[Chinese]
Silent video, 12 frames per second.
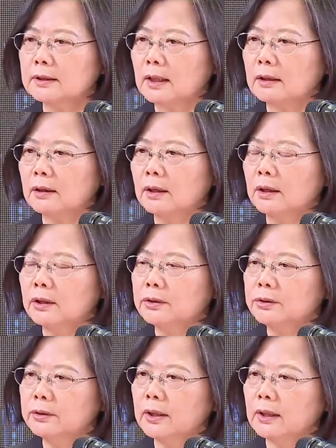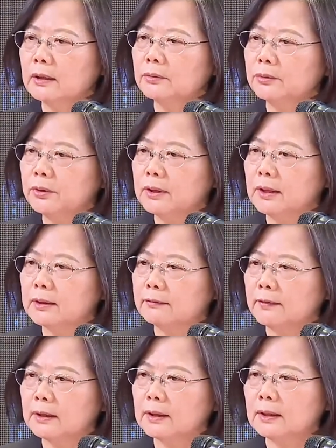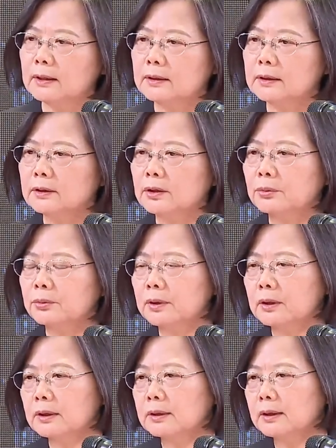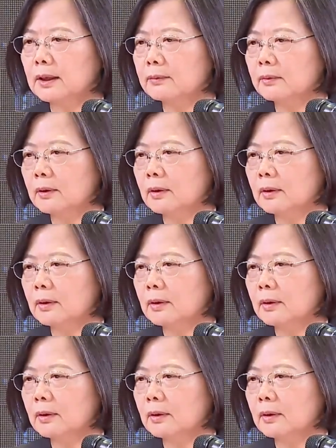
响，去年绿电的发电已经超过了核电。